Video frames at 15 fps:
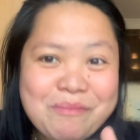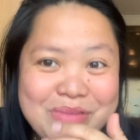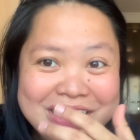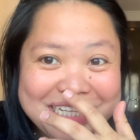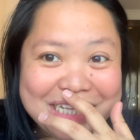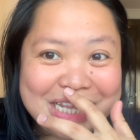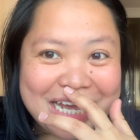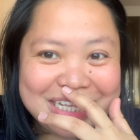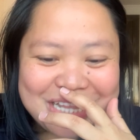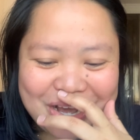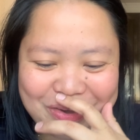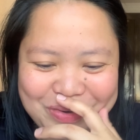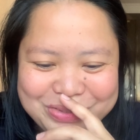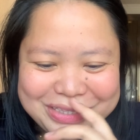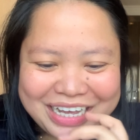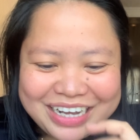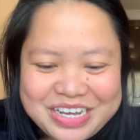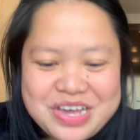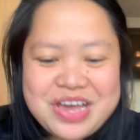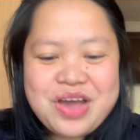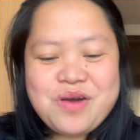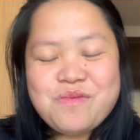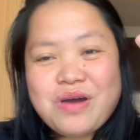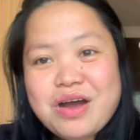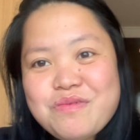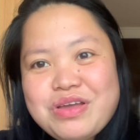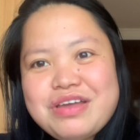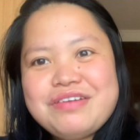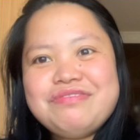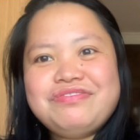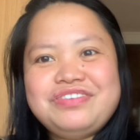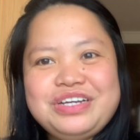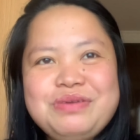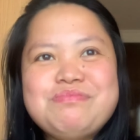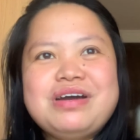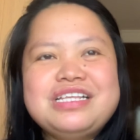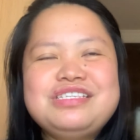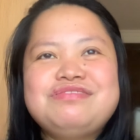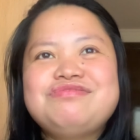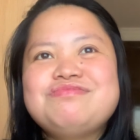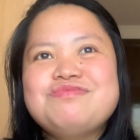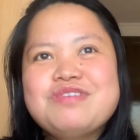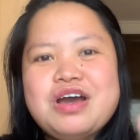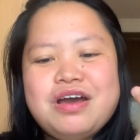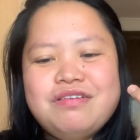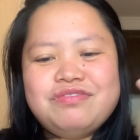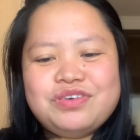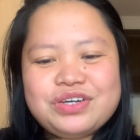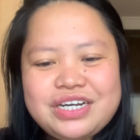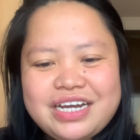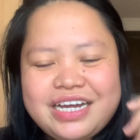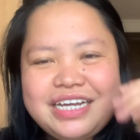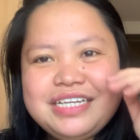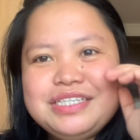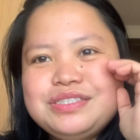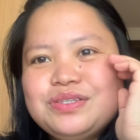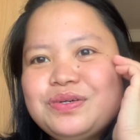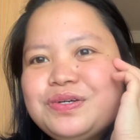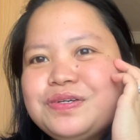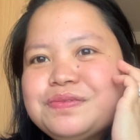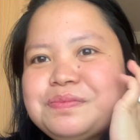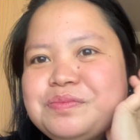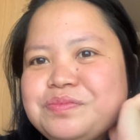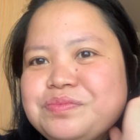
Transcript: binilan ako ng Huawei FreeBuds for i So,